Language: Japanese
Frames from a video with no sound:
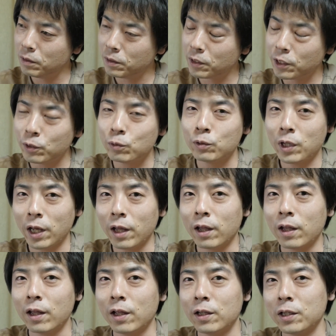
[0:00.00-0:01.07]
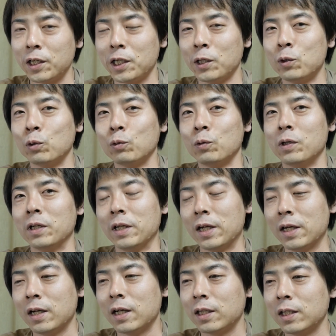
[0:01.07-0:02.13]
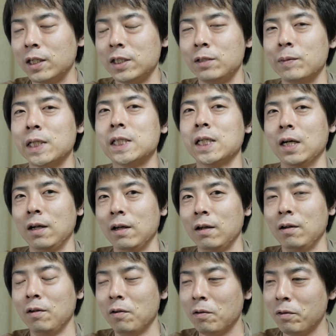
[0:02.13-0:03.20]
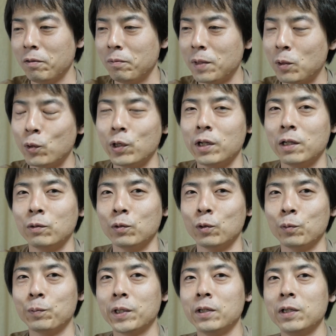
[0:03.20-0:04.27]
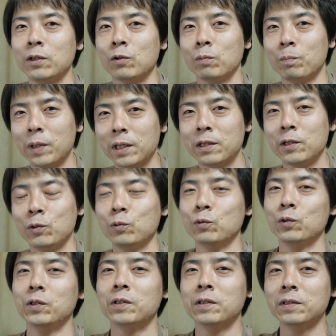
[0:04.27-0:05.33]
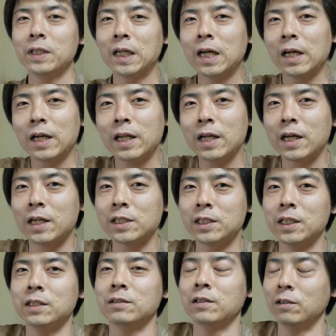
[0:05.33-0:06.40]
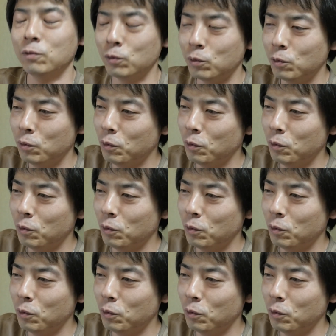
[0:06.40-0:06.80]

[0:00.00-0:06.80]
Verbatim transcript: ていうね、出来事がね、あったりしました。まあこれあのろっぴゃくにん突破っていうのに全然関係ない話なんですけど、